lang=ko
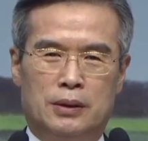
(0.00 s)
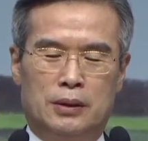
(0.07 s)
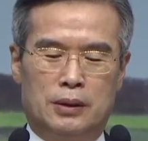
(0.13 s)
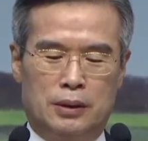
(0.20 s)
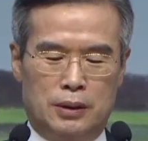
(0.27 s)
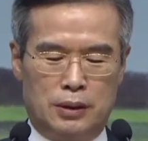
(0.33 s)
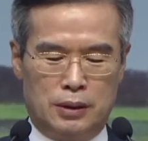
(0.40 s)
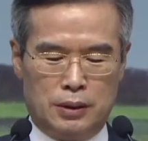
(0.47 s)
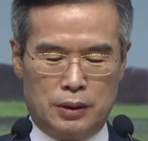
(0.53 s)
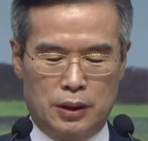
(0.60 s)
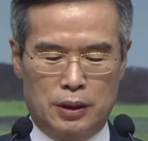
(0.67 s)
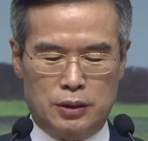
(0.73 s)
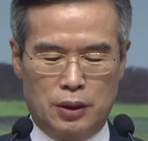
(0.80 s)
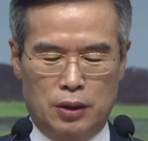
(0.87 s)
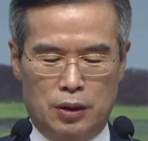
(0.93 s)
어,
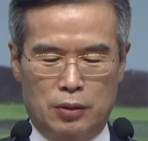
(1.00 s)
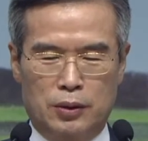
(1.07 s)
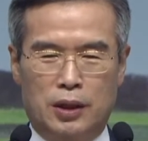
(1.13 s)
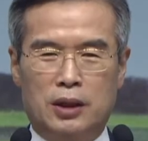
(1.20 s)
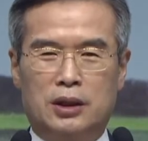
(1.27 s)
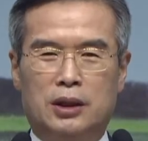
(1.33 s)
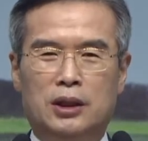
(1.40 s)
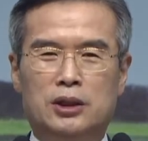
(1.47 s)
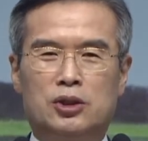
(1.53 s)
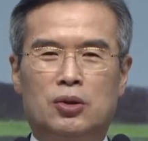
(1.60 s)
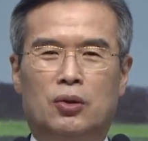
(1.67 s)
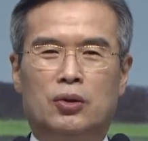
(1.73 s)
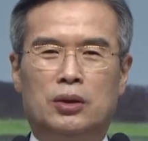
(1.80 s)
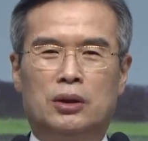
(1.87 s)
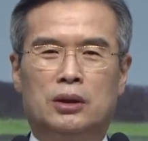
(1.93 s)
그래서 여러분이
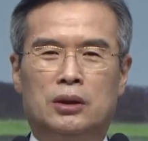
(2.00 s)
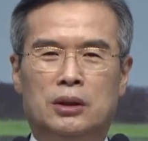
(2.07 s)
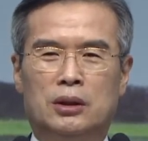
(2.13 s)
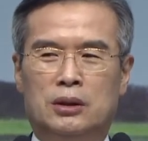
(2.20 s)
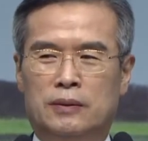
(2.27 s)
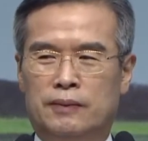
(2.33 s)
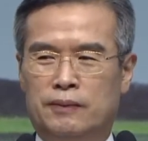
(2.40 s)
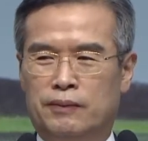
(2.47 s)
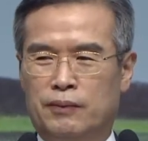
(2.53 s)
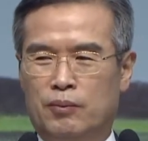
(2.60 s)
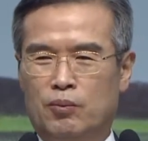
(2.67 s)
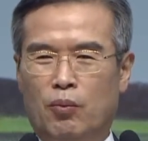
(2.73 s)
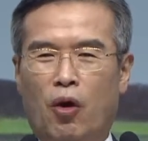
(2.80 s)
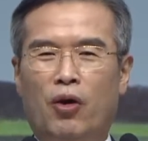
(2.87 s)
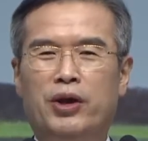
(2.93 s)
그리스도는
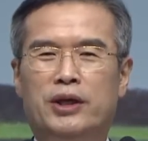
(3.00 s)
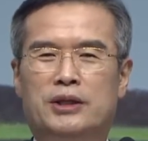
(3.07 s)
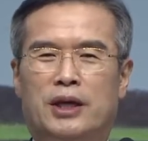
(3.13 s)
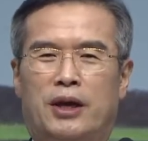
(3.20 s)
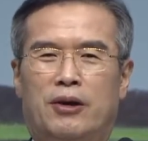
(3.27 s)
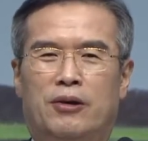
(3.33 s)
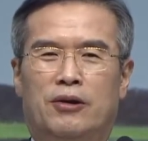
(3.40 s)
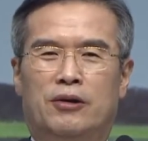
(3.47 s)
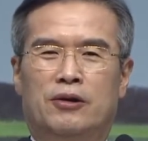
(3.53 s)
머리세요.